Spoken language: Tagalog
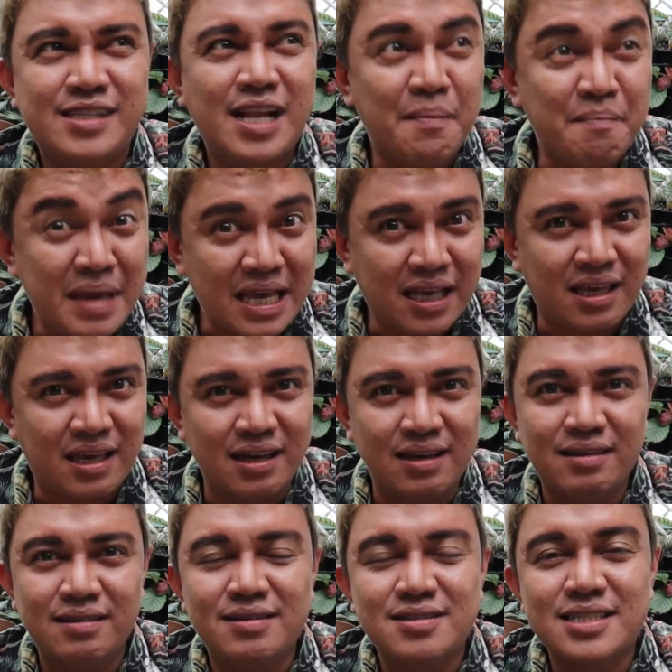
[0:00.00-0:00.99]
lamig
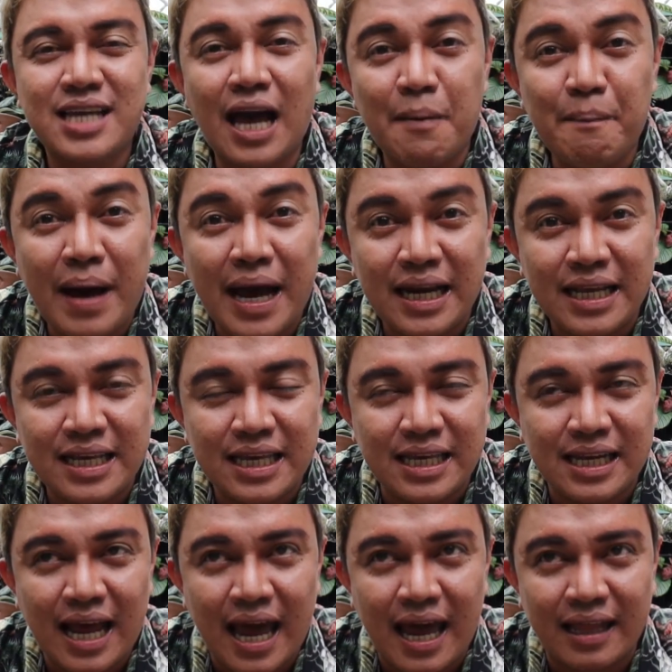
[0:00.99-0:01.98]
sa
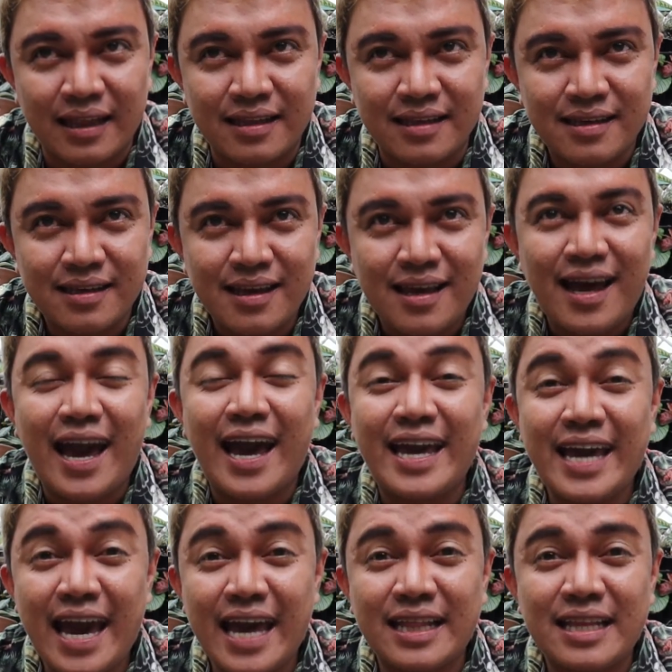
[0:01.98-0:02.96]
kapaligiran.
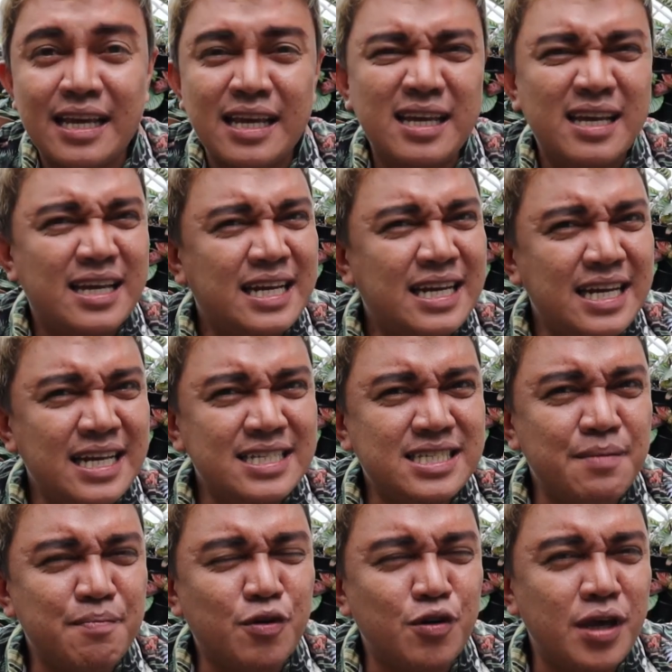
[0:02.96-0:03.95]
Ayan,
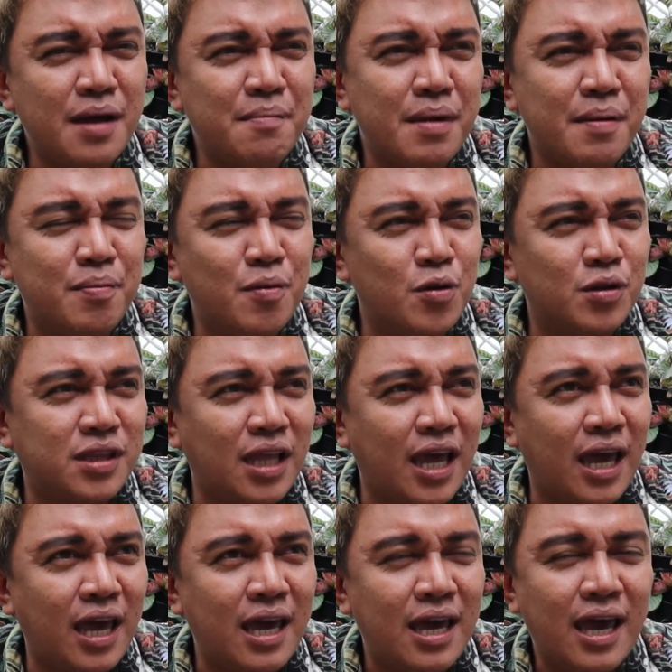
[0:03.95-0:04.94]
iniisip ko yan
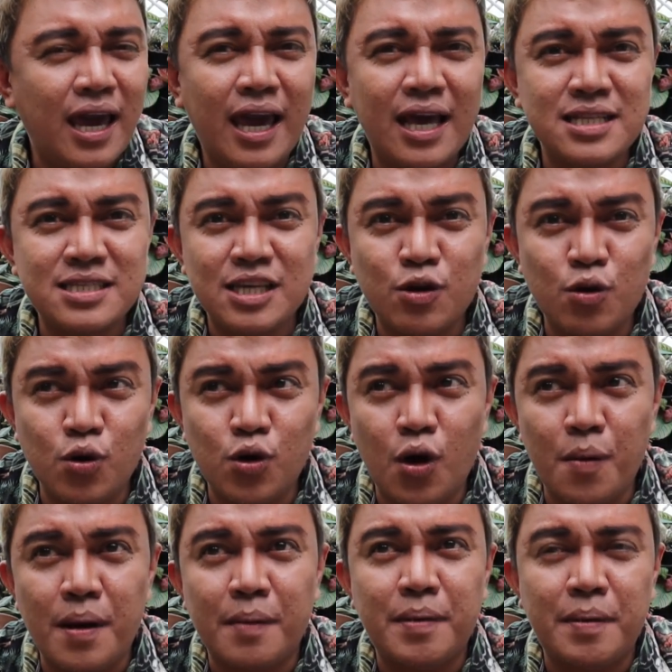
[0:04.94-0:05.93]
mabuti and
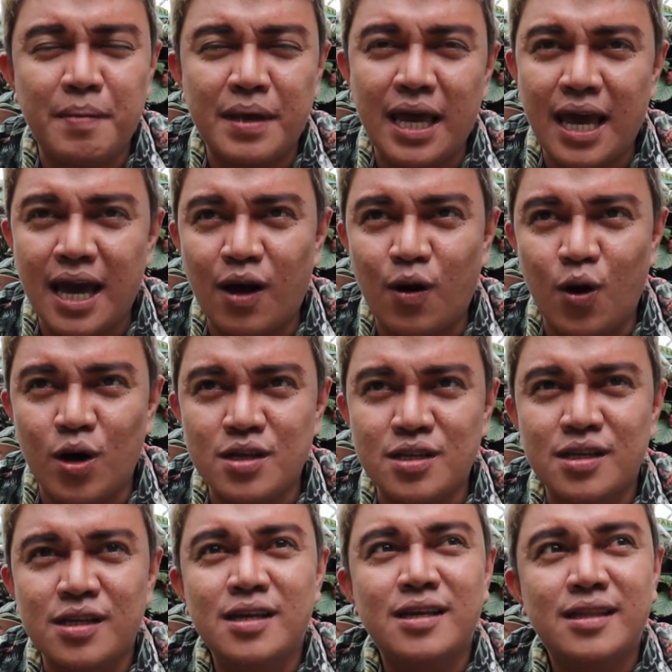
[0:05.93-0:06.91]
siguro magbibigay
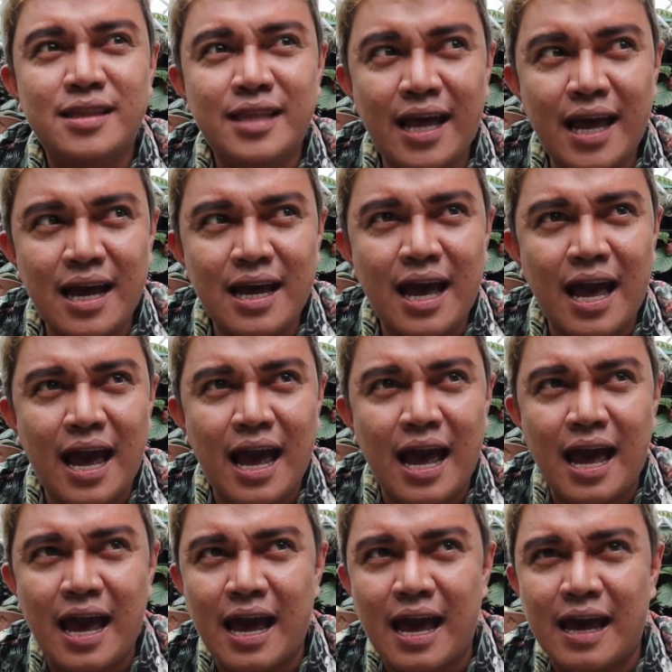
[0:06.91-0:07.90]
ako ng
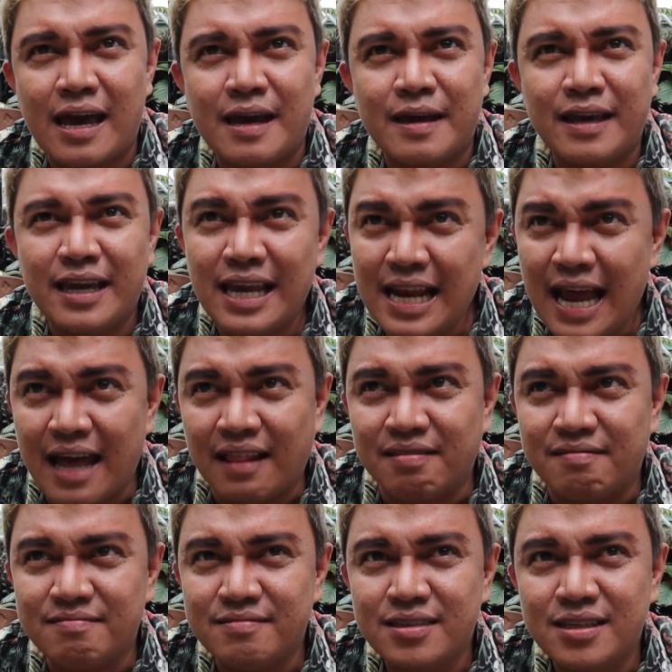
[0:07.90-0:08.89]
uh,
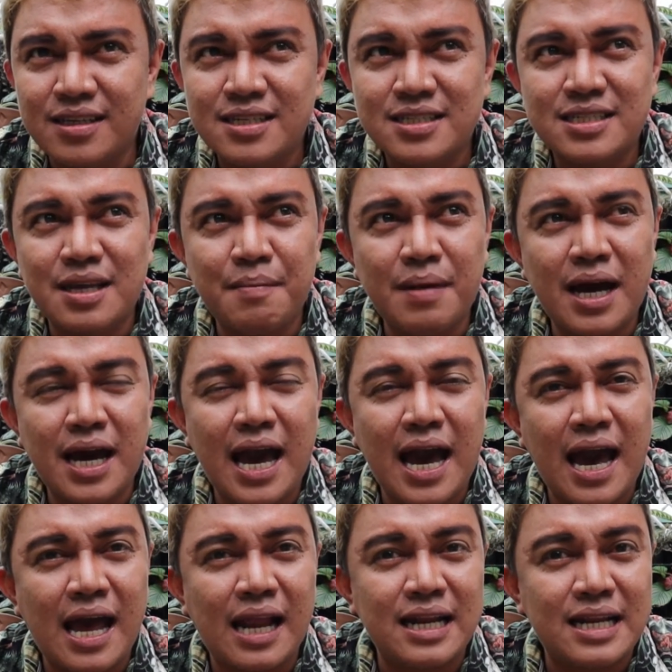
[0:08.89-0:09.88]
ilan sa
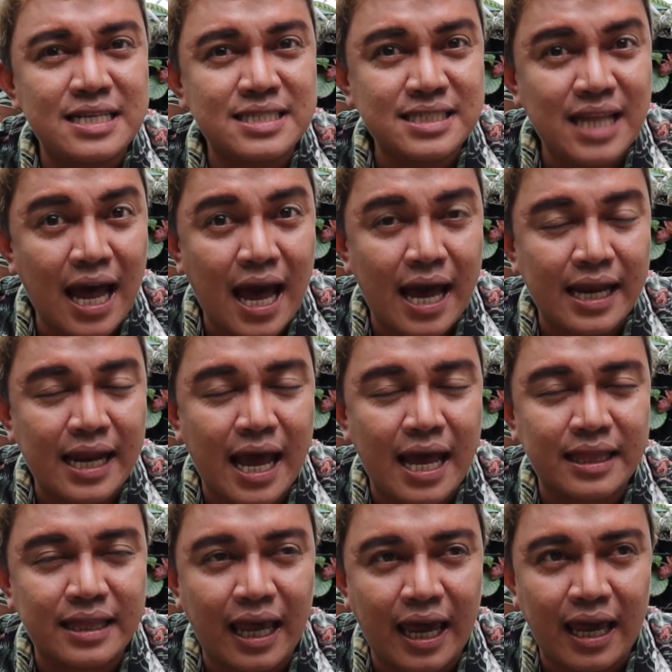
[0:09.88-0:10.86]
mga listahan
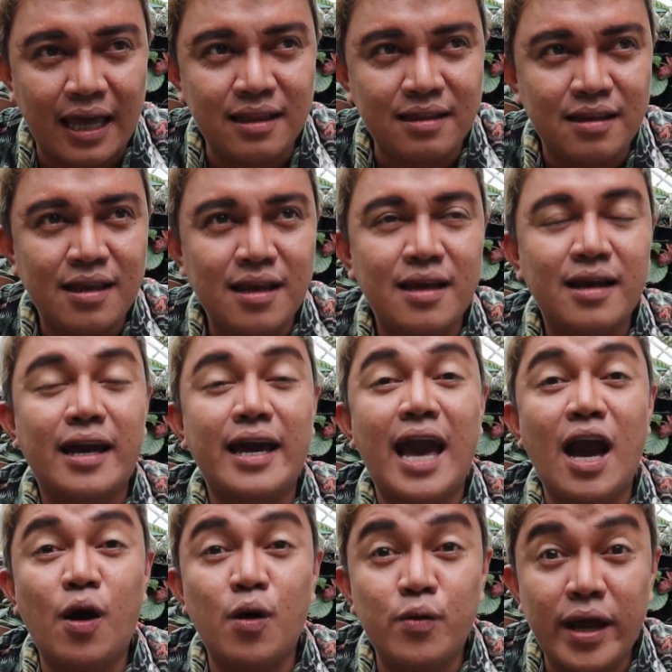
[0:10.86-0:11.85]
natin.
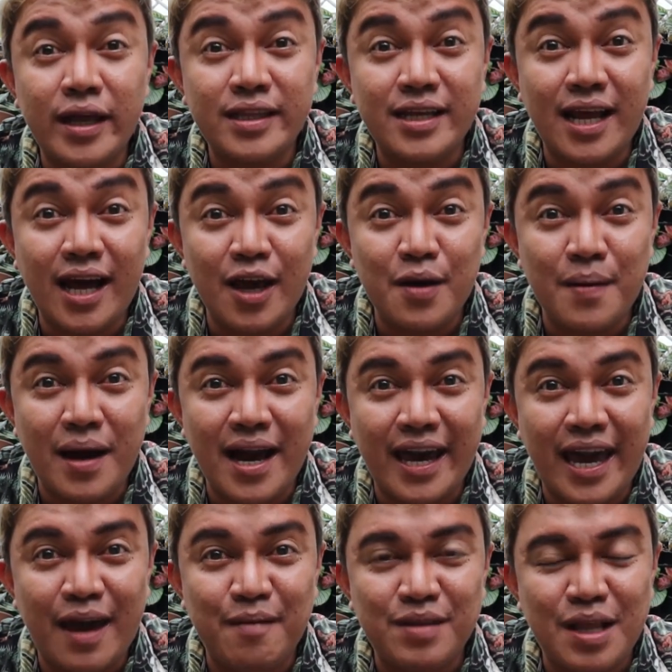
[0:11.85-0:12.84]
Kaya kung ready na kayo mga
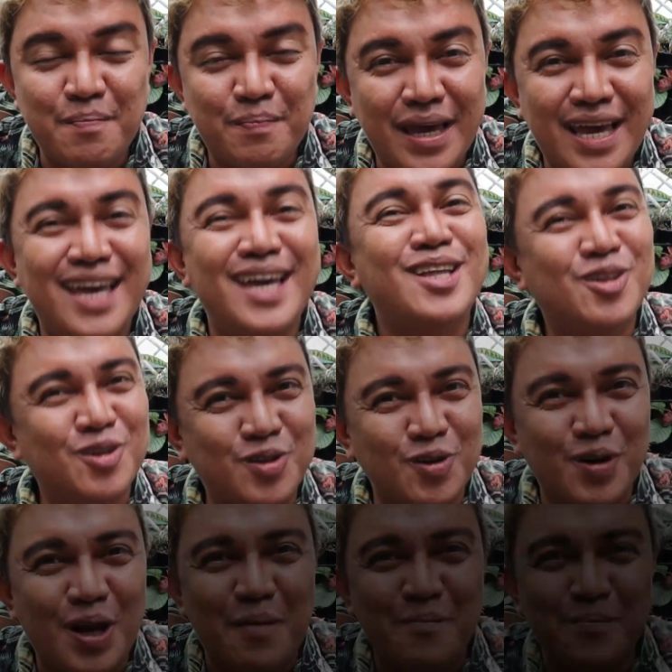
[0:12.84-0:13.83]
ka-MDP, tutok